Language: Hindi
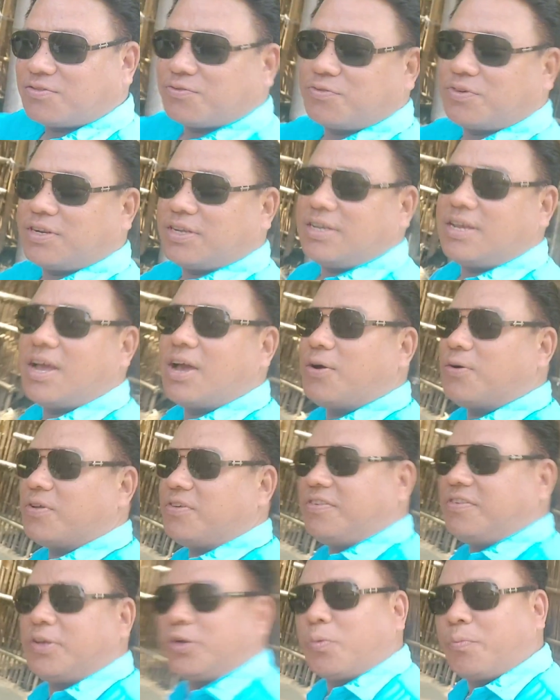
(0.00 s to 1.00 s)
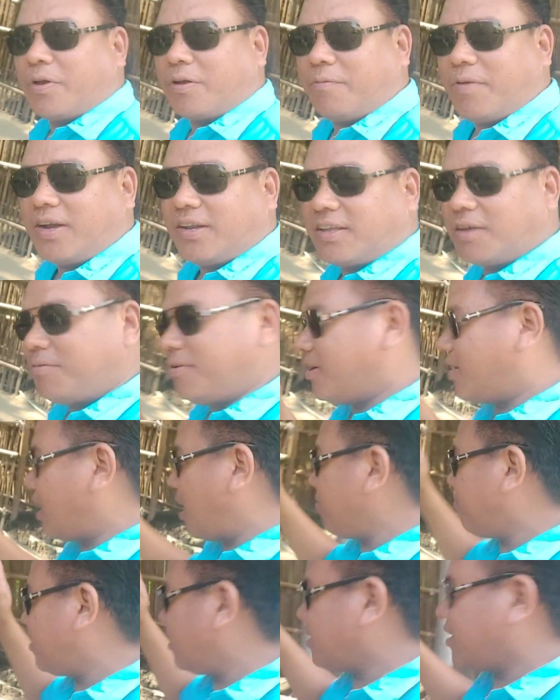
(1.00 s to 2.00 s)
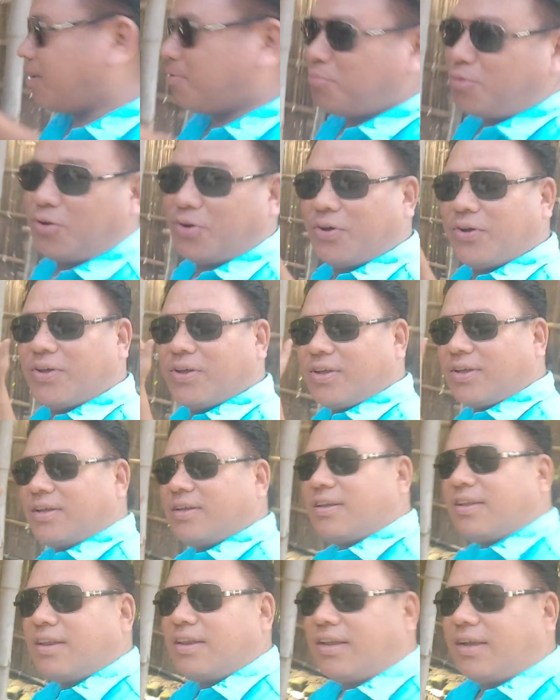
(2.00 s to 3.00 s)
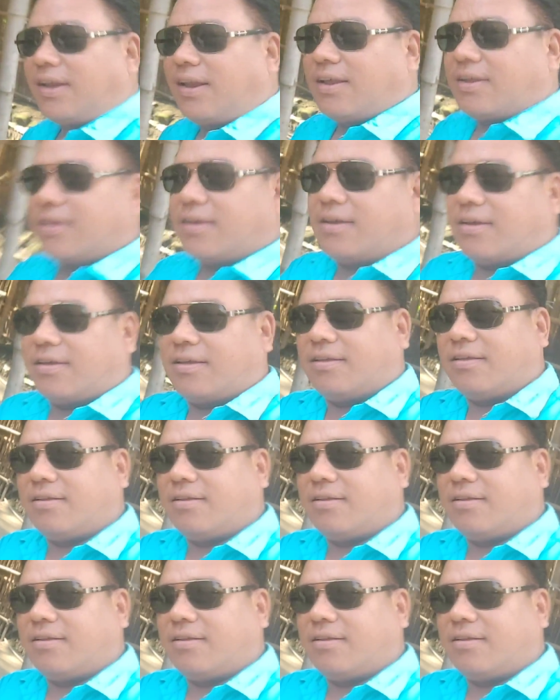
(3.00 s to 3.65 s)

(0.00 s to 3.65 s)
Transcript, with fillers: है स्कूटी और इसी के ऊपर बैठ के अभी ड्राइव करके हम लोग निकलेंगे